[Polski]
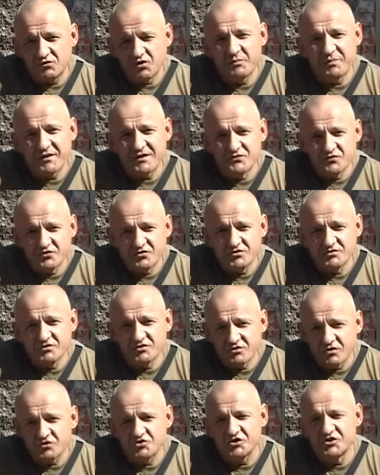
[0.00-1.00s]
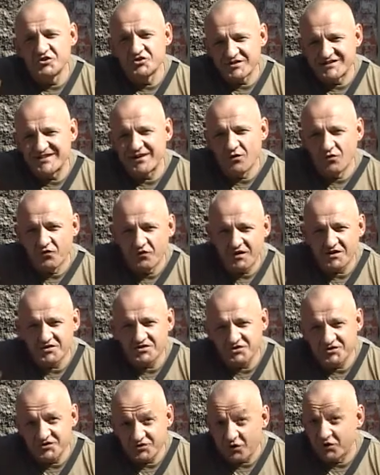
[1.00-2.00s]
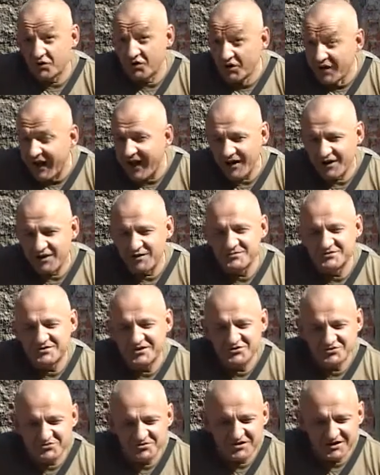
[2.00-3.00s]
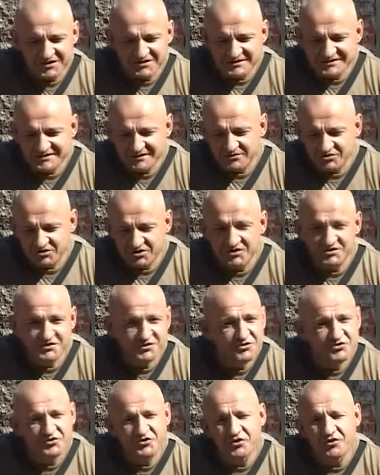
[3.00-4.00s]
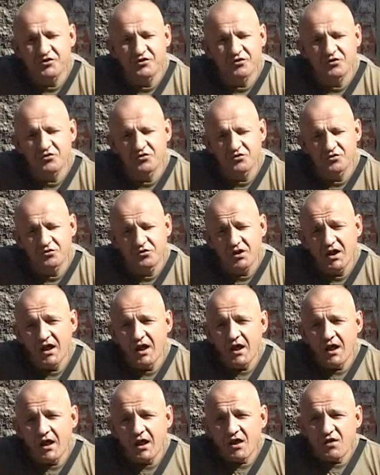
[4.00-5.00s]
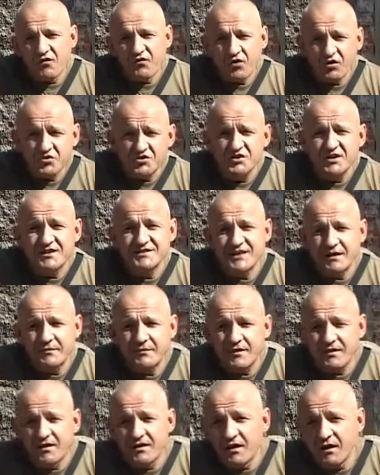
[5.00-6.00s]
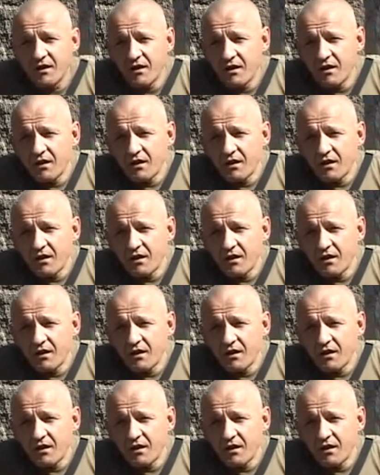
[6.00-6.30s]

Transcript: który Państwo już zdążyliście zauważyć, oryginalnym zresztą kanistrem z 1943 roku, wchodzi na zamek